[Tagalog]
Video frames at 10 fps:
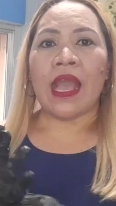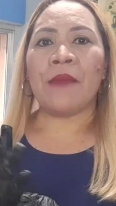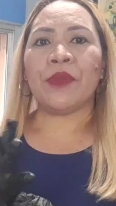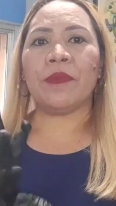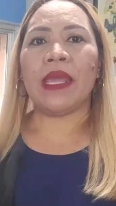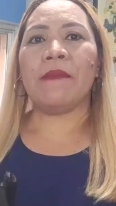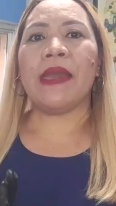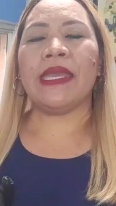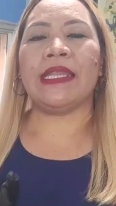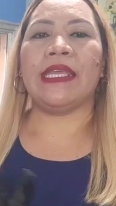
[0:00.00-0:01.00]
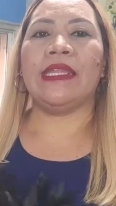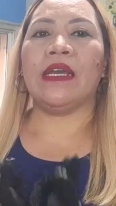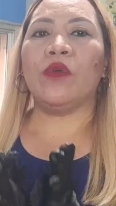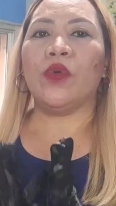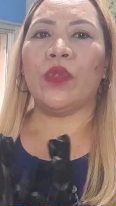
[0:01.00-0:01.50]
Ang problema, hindi
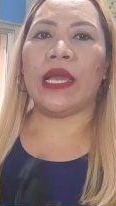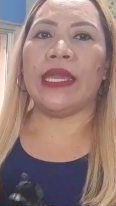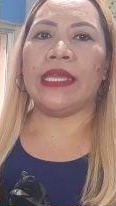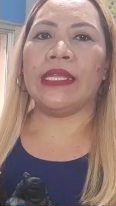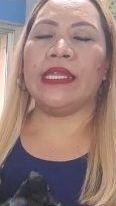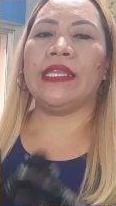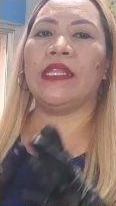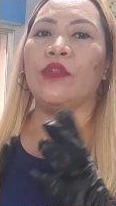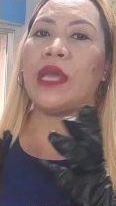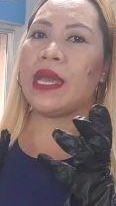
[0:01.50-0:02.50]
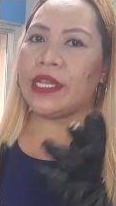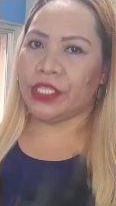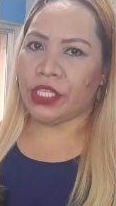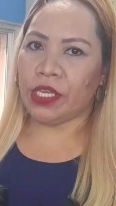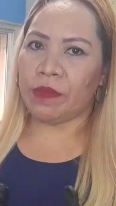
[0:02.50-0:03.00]
nakukulayan, hindi daw
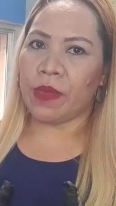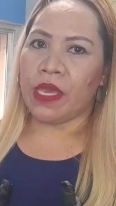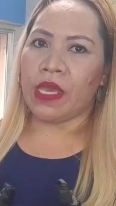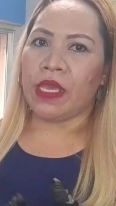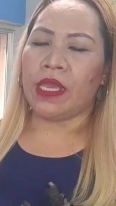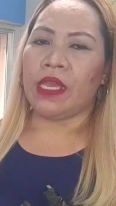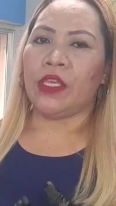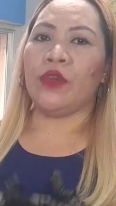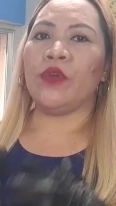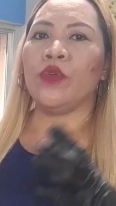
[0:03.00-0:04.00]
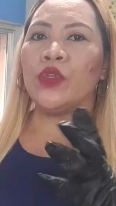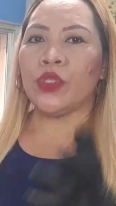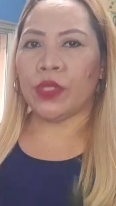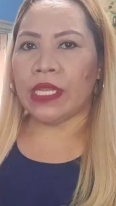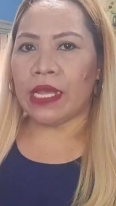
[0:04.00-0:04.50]
na-achieve yung
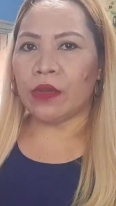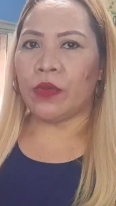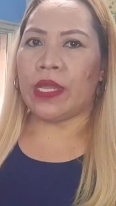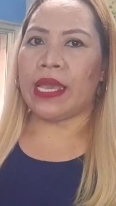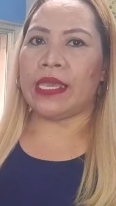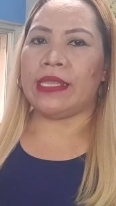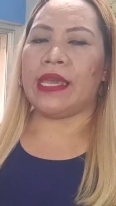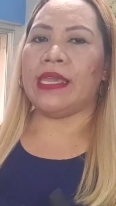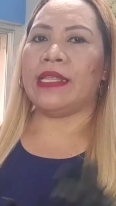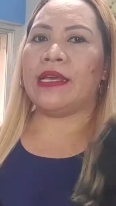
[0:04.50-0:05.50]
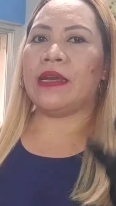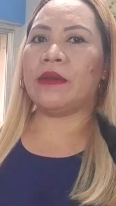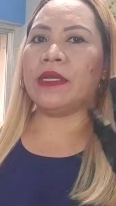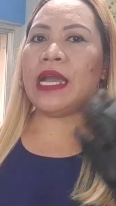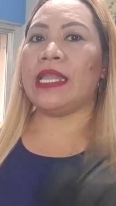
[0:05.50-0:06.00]
gusto nilang kulay dahil
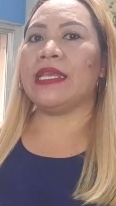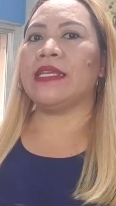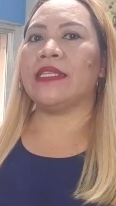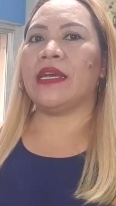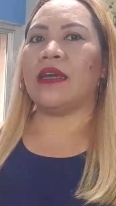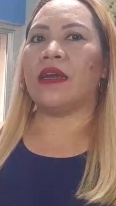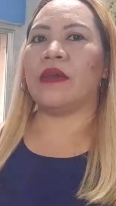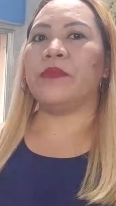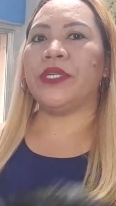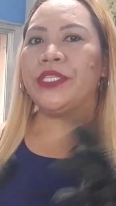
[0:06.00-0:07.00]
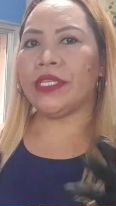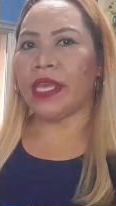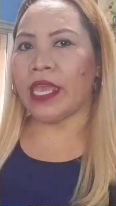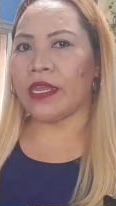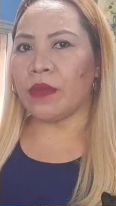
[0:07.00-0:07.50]
uh, galing nga sa uh, virgin
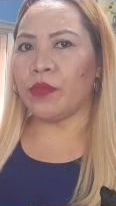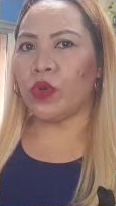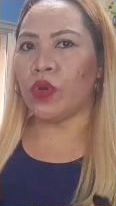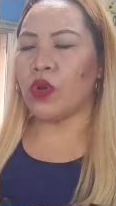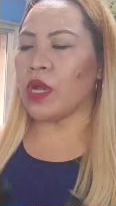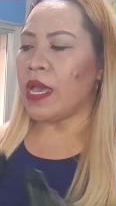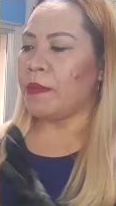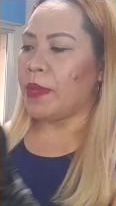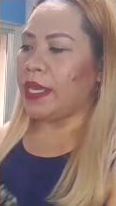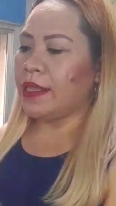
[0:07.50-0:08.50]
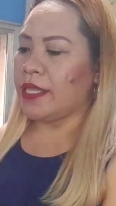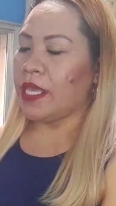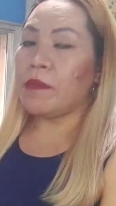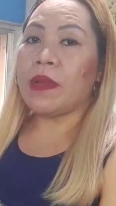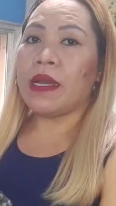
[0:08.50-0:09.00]
hair ang buhok,
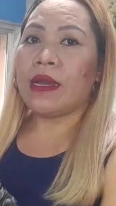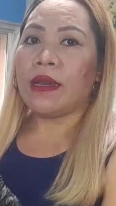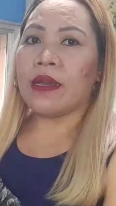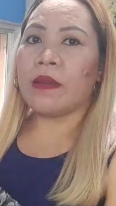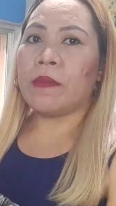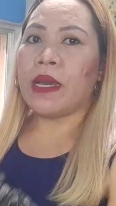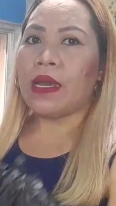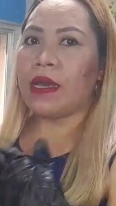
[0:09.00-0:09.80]
maitim, ma, ma